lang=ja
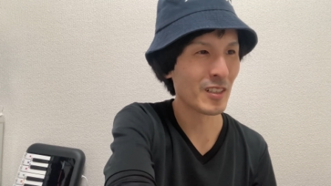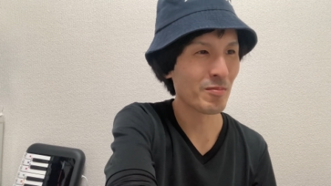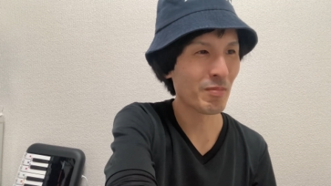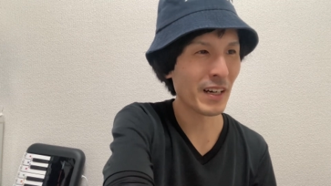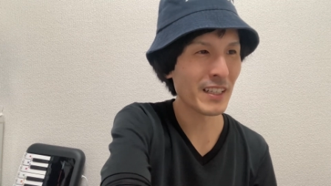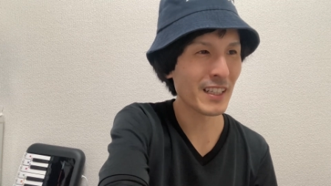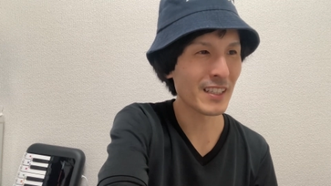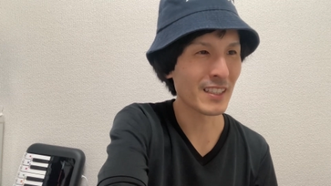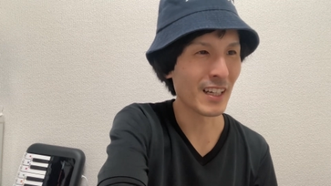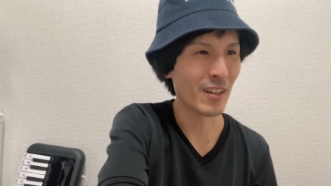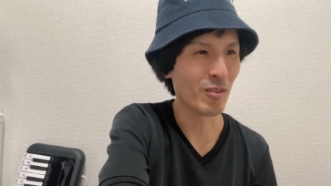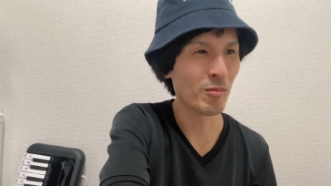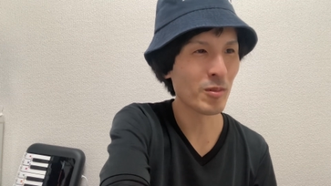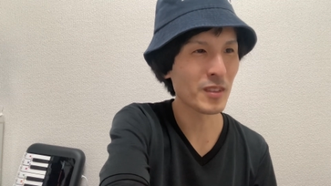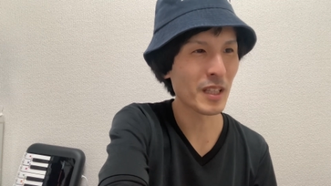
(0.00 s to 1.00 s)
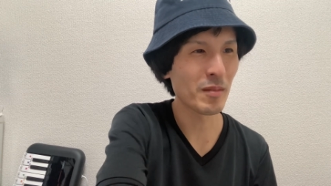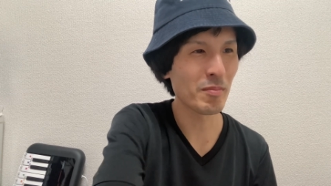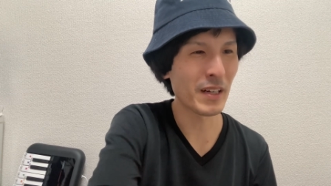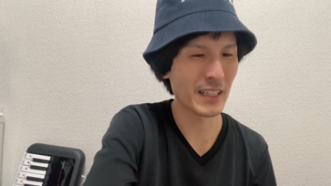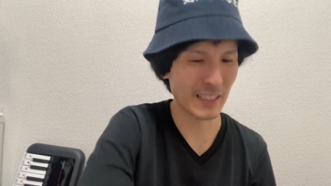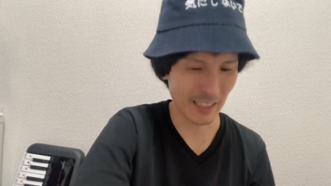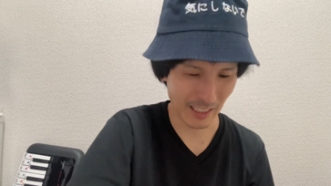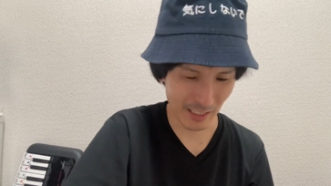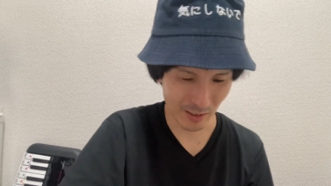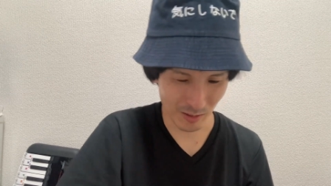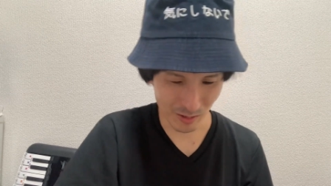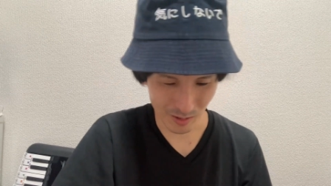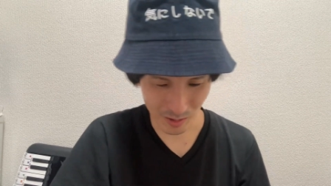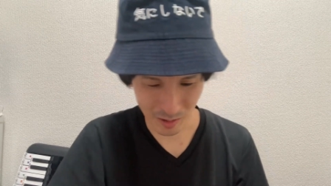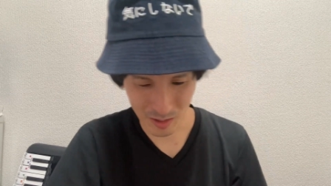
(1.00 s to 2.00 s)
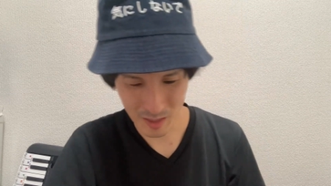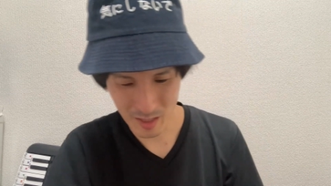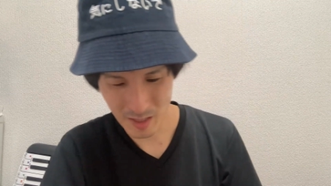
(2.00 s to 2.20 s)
パン屋さん、表パン屋ですよと。